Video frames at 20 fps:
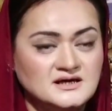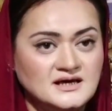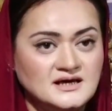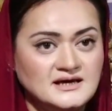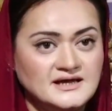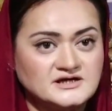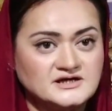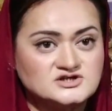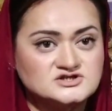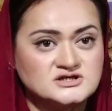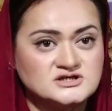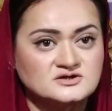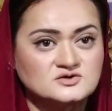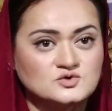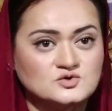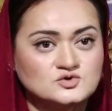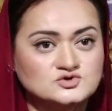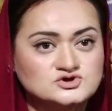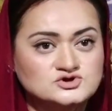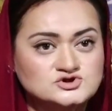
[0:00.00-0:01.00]
इलेक्शन
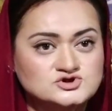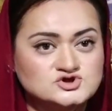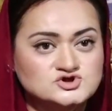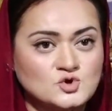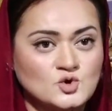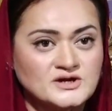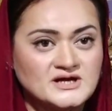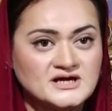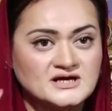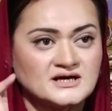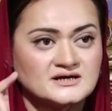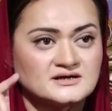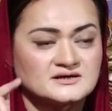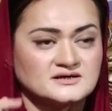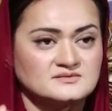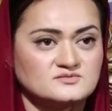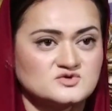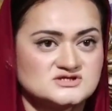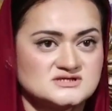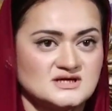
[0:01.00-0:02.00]
को चोरी कर
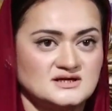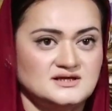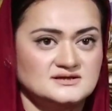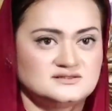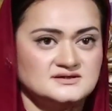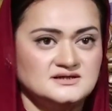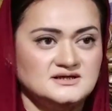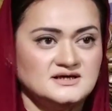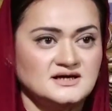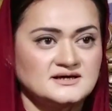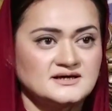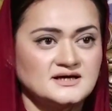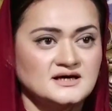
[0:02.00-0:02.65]
कर मुसलत किया